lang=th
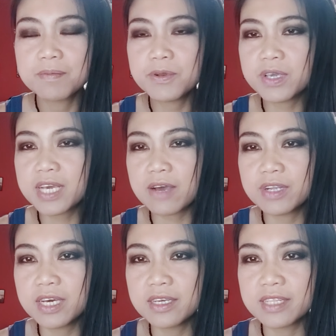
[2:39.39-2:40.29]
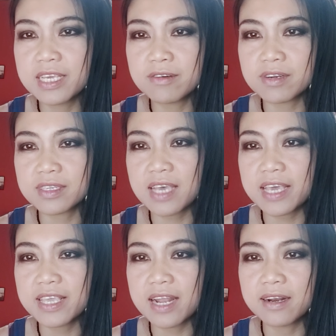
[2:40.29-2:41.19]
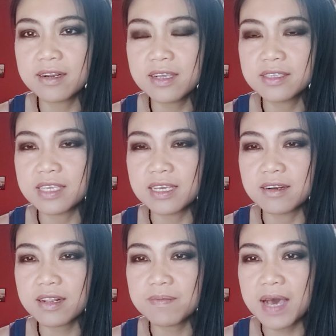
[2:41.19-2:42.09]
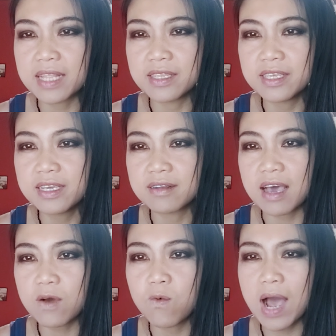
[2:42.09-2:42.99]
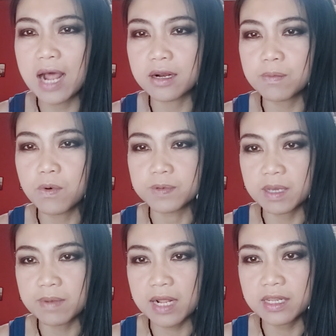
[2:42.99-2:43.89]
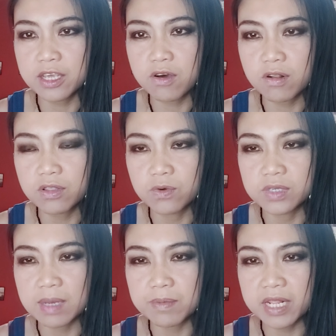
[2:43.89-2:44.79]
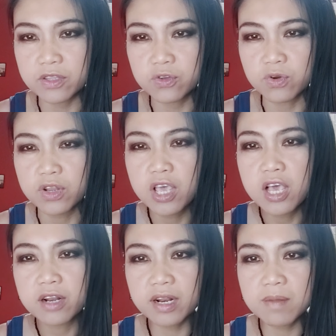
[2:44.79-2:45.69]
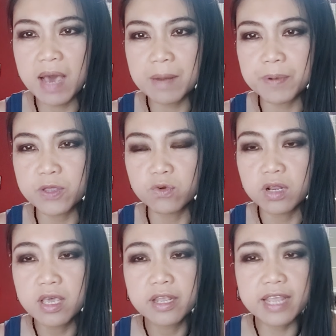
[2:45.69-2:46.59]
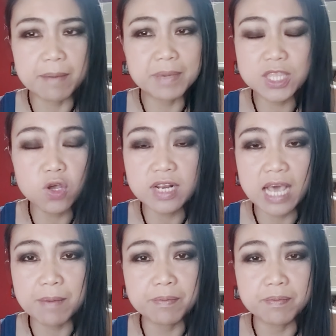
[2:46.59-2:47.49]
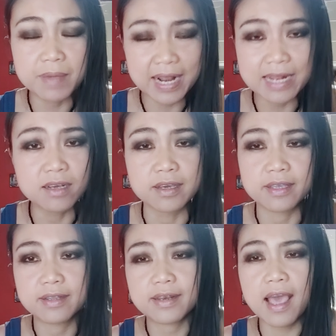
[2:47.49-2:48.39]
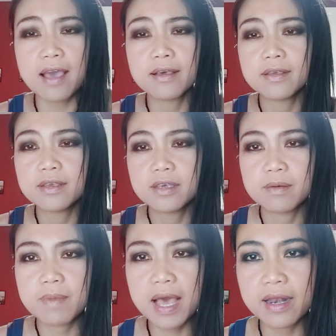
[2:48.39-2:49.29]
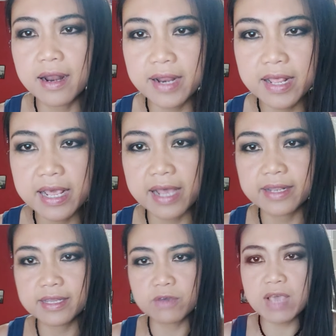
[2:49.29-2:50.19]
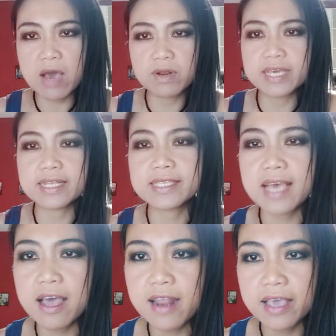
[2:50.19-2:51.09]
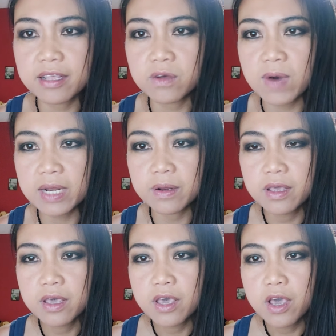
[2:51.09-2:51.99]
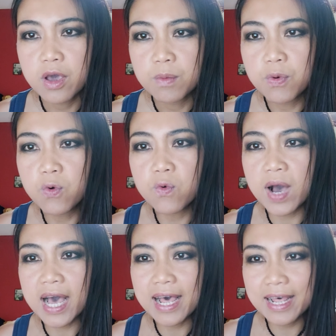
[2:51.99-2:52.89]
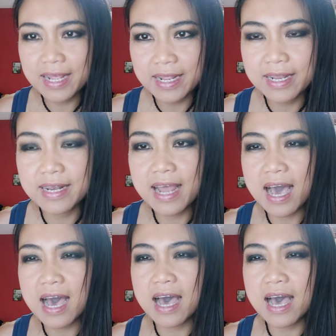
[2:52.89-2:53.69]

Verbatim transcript: ไปดูอีกข่าวหนึ่งที่ระชายยันเรื่องจริง รัฐบาลยิ่งลักวางระบบชำระหนี้ก้อนโตสำเร็จจน รัฐบาลประยุทธ์เนี่ยไม่ต้องทำอะไรเลยนะมาอ่านรายละเอียด ยาวๆเลยนะจ๊ะนายธีรวัตรภูวนา